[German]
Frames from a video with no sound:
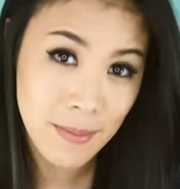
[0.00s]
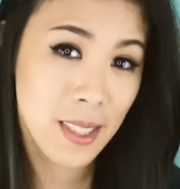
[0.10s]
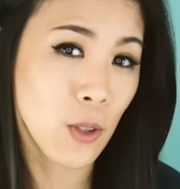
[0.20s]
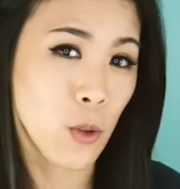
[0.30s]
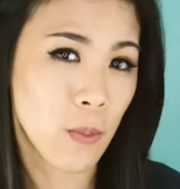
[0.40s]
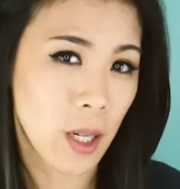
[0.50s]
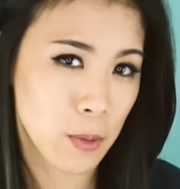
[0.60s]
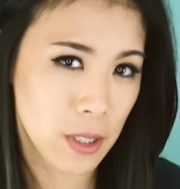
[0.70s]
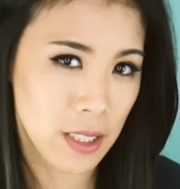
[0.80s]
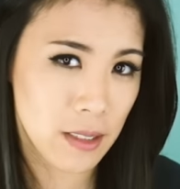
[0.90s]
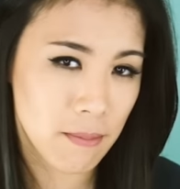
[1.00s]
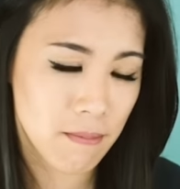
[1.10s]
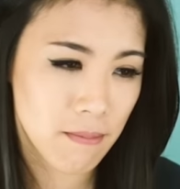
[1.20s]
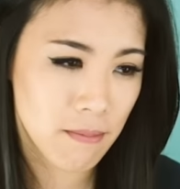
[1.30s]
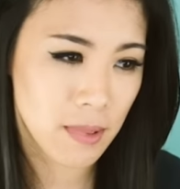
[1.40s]
hier oben abonnieren.
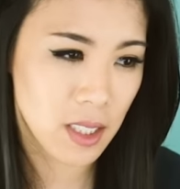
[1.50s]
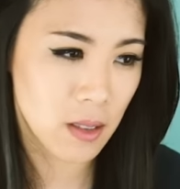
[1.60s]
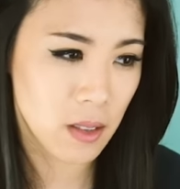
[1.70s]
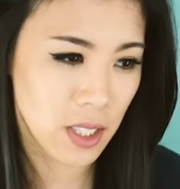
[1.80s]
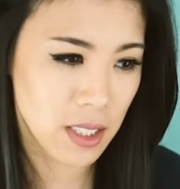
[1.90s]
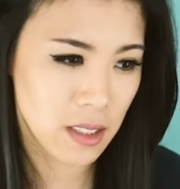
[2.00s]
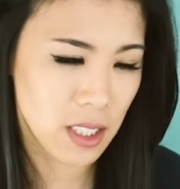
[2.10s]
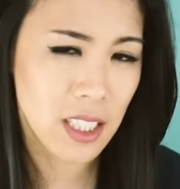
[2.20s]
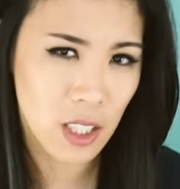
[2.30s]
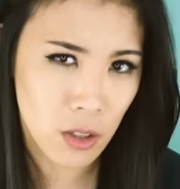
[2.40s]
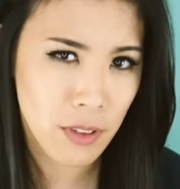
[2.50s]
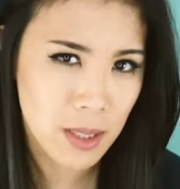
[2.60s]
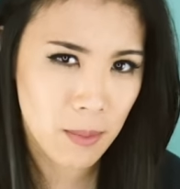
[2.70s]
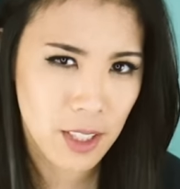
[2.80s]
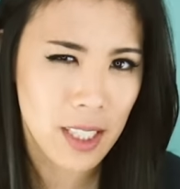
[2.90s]
Beziehungsweise ich kann noch
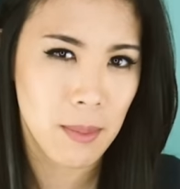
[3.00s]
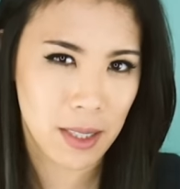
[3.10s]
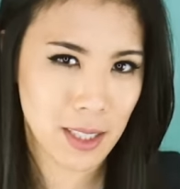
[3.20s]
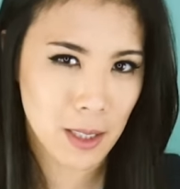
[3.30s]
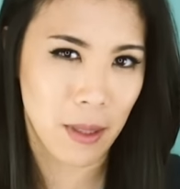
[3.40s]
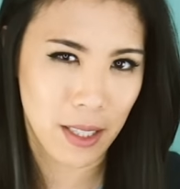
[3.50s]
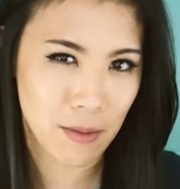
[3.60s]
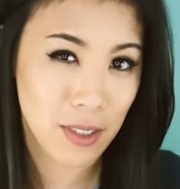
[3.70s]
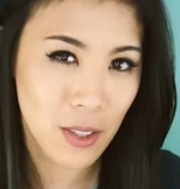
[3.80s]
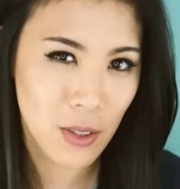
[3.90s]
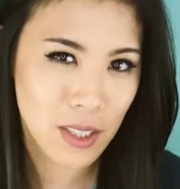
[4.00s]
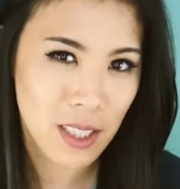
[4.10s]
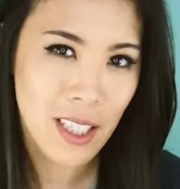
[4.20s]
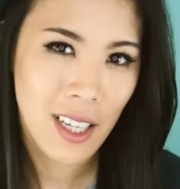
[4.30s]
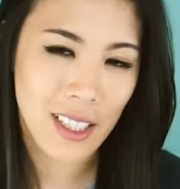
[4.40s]
was empfehlen, nämlich diese beiden
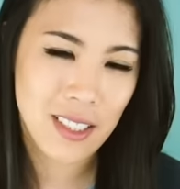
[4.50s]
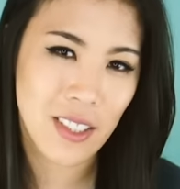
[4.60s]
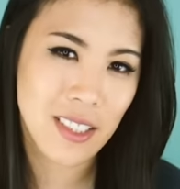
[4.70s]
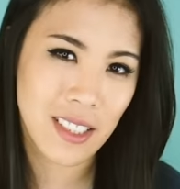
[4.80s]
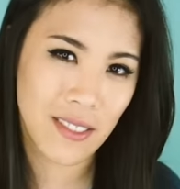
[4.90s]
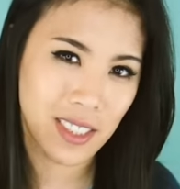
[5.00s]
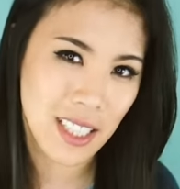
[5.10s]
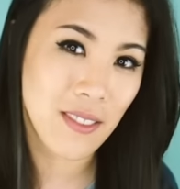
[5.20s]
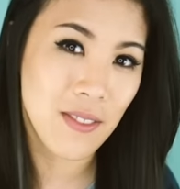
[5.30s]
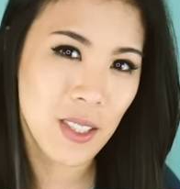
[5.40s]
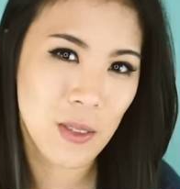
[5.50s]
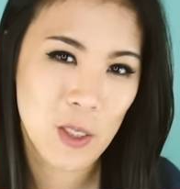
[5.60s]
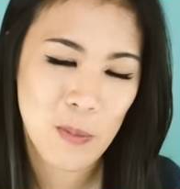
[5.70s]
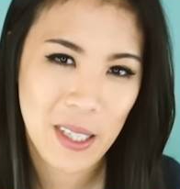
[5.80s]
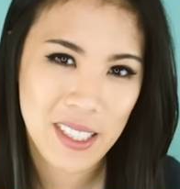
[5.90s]
Videos. Ansonsten sehen wir
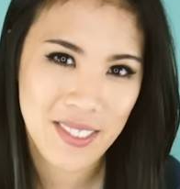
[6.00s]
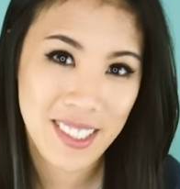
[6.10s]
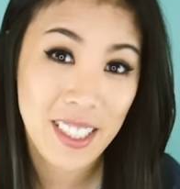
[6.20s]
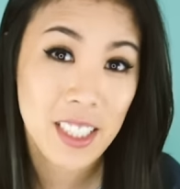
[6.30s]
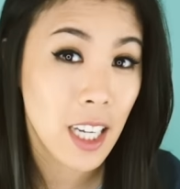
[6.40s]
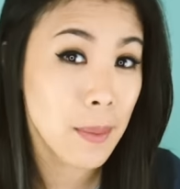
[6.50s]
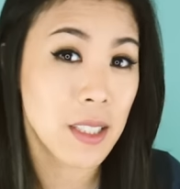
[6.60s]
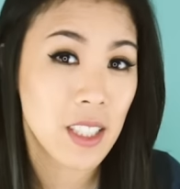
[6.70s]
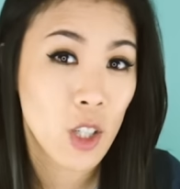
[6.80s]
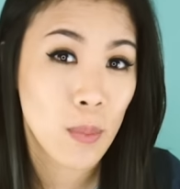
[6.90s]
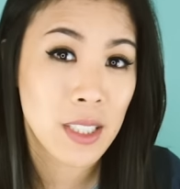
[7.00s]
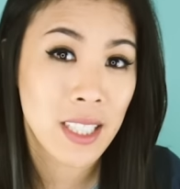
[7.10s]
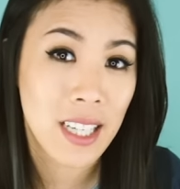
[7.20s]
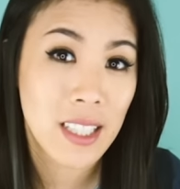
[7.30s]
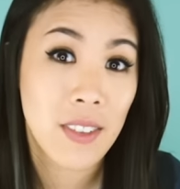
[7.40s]
uns bald wieder. Schreibt in die
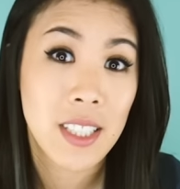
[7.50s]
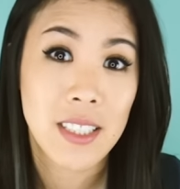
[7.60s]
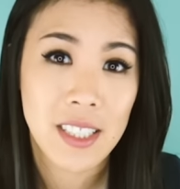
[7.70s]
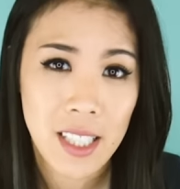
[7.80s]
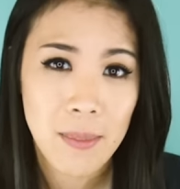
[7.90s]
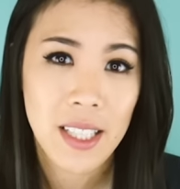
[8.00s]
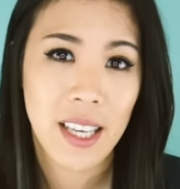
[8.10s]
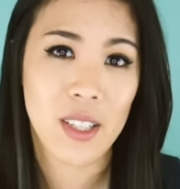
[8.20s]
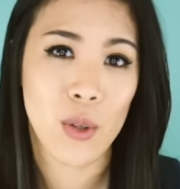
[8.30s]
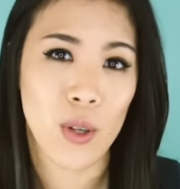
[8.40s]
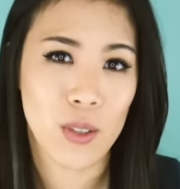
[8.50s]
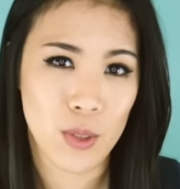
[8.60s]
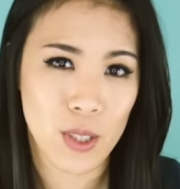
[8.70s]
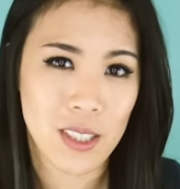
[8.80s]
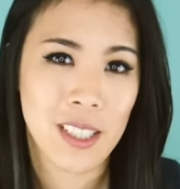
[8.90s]
Kommentare, welche Themen ihr gerne
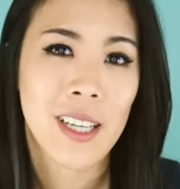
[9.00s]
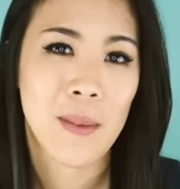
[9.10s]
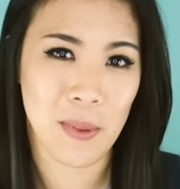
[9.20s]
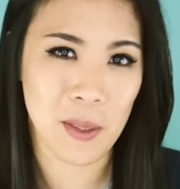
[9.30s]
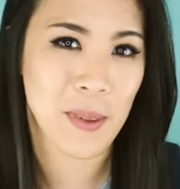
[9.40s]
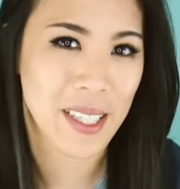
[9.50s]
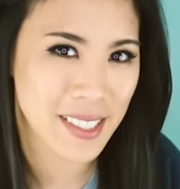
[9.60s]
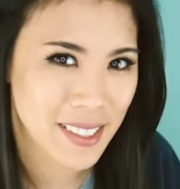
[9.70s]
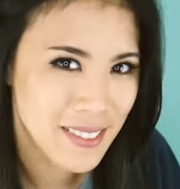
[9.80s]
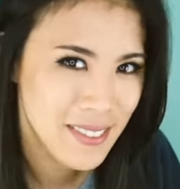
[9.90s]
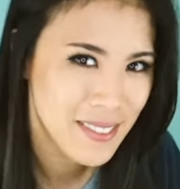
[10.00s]
hören würdet. Bis bald.